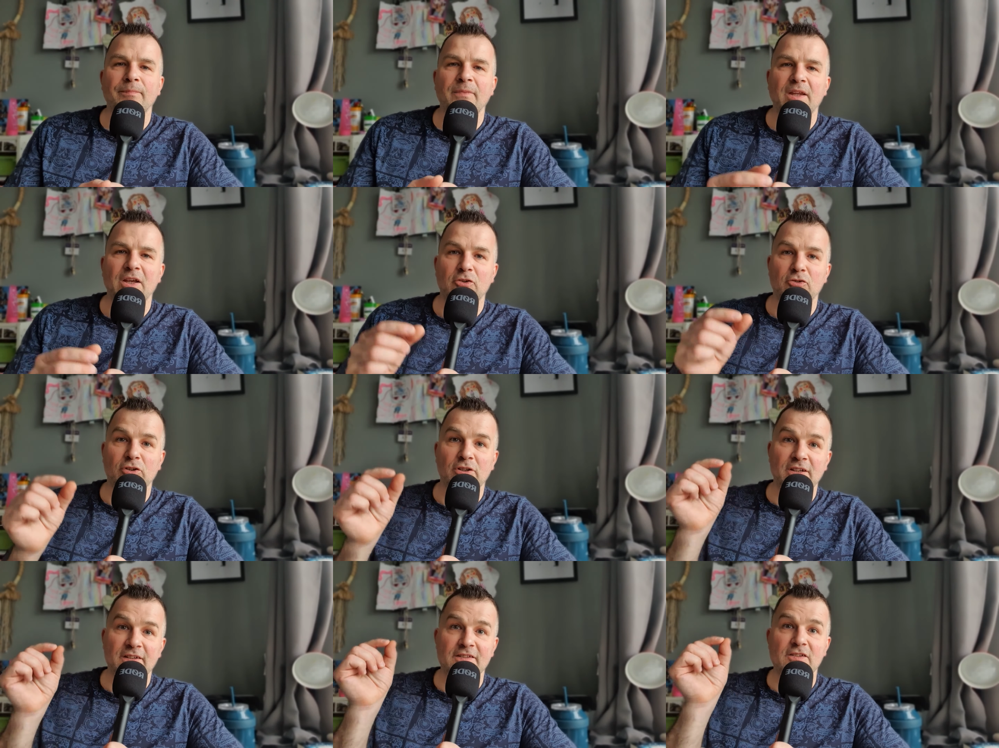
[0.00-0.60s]

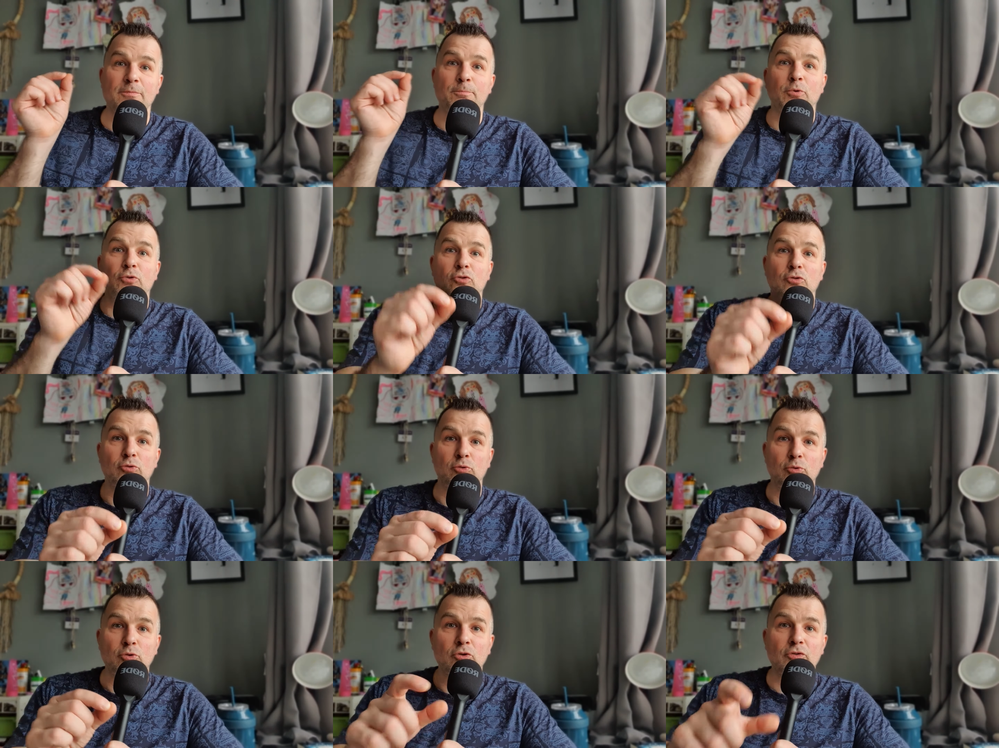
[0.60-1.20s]
jeżeli jesteś
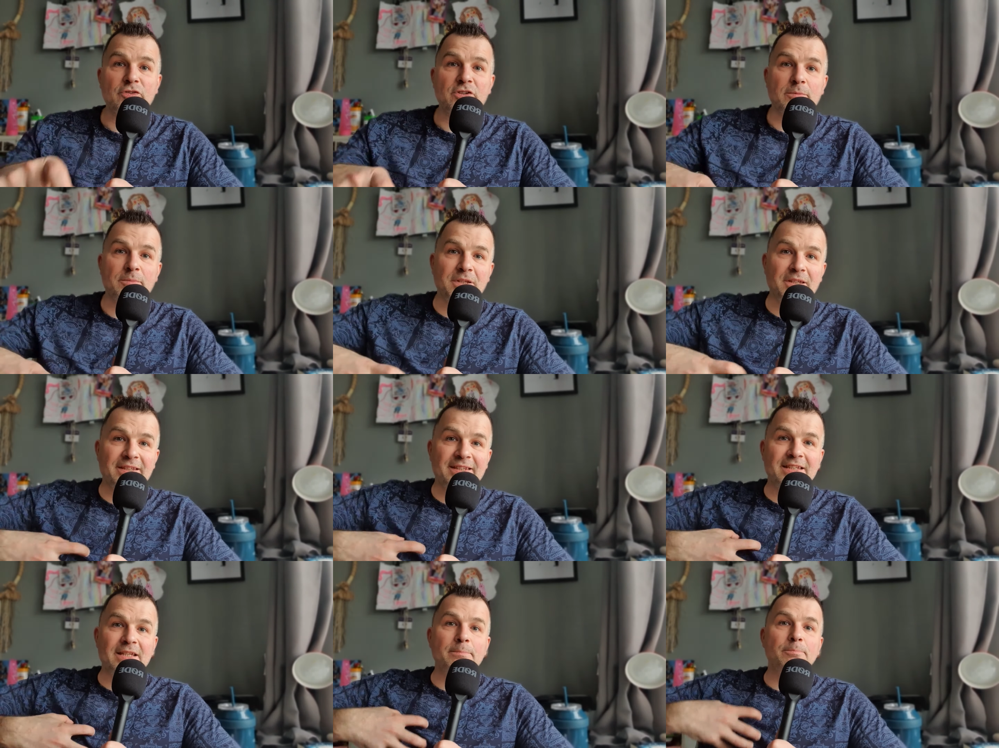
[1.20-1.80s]
początkującym
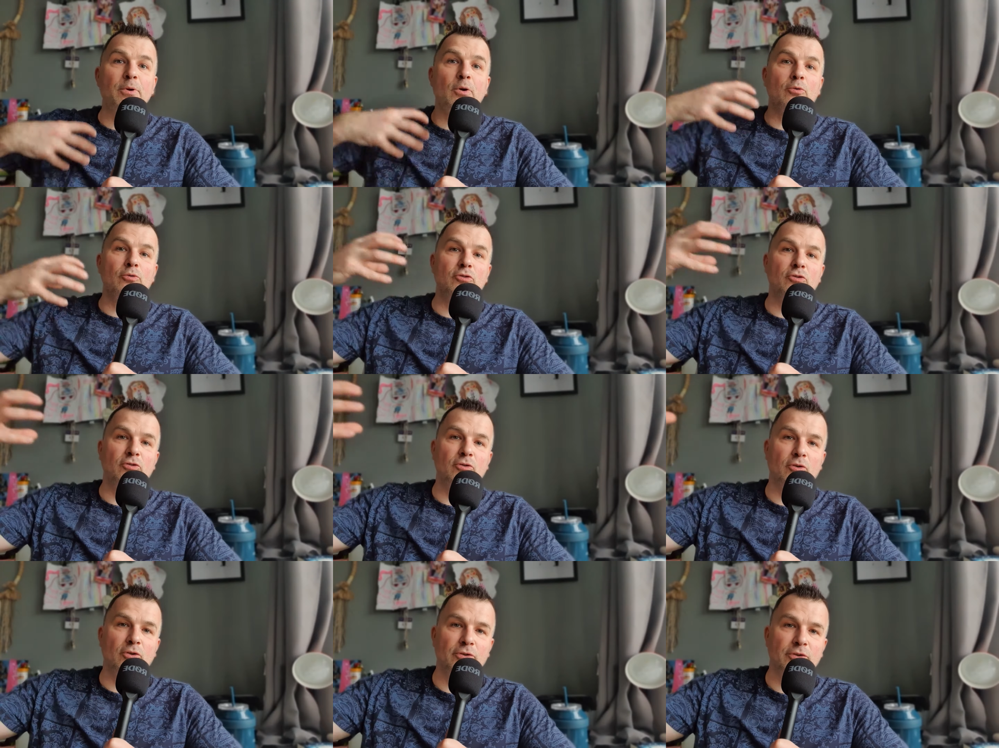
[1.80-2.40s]
i ty
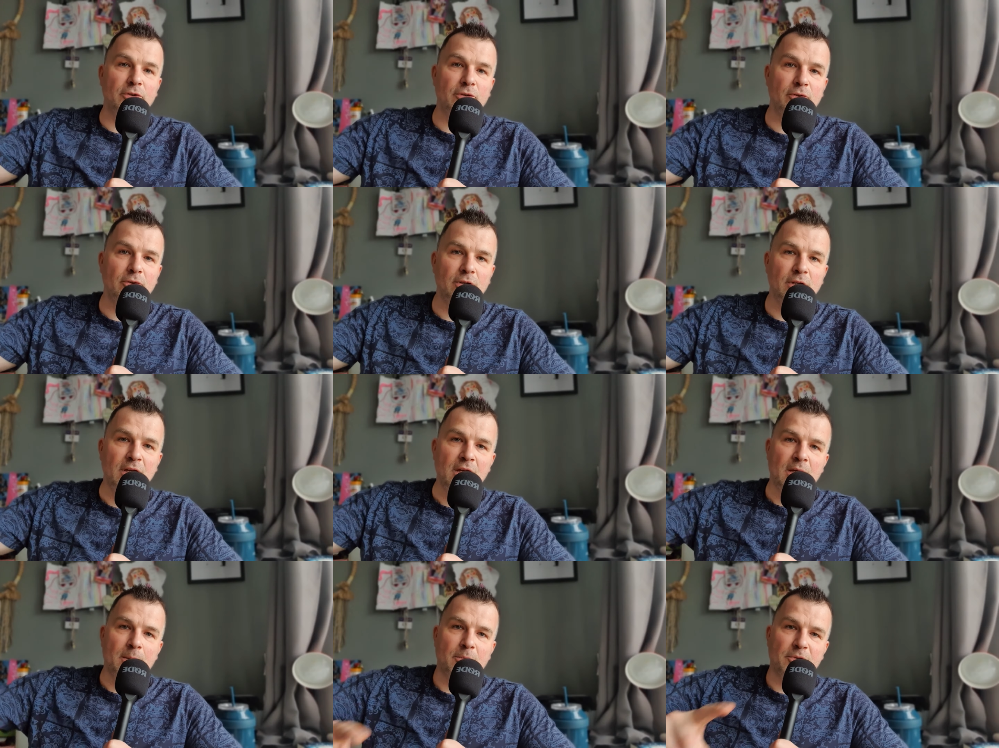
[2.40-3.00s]
prosisz o to,
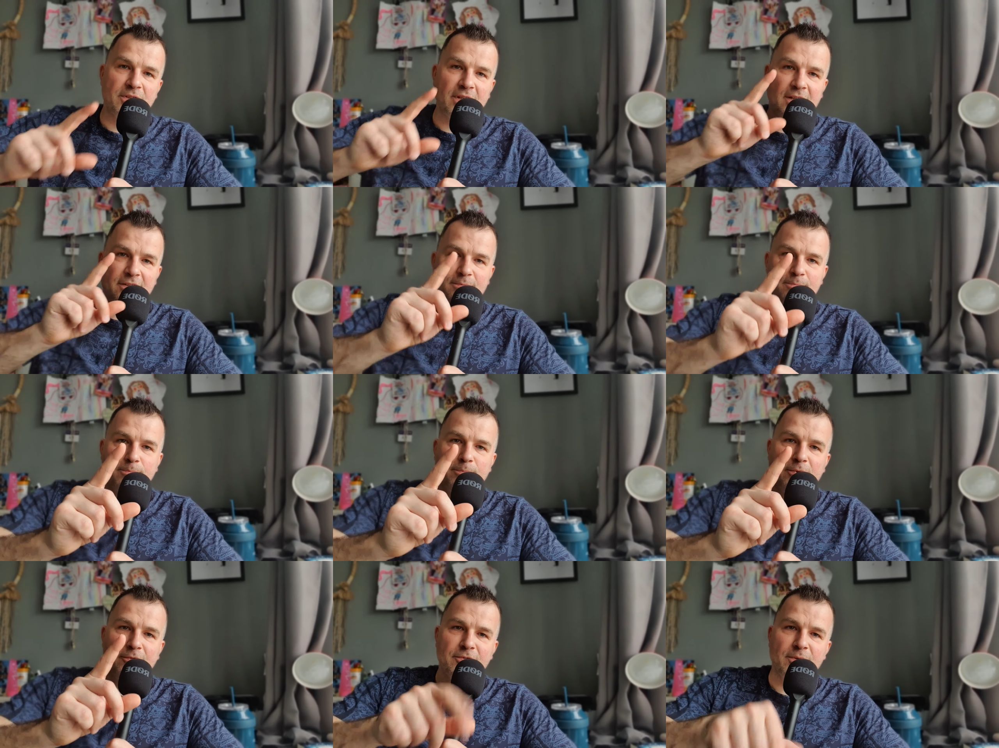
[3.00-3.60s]
bo zaraz
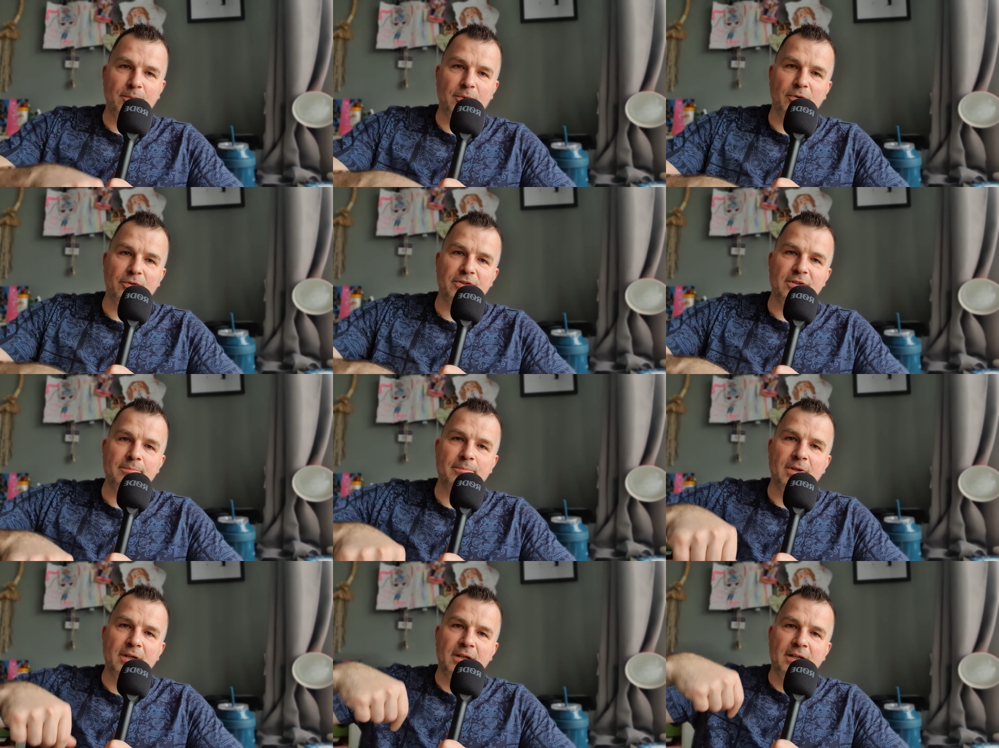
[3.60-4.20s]
powiem o
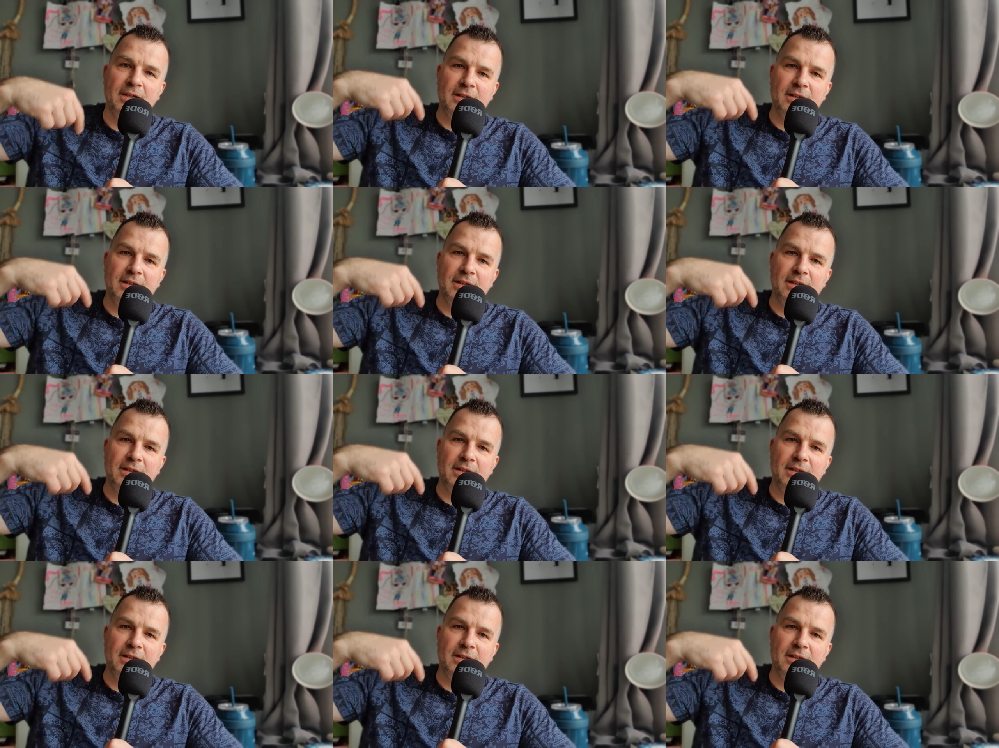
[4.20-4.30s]
tym,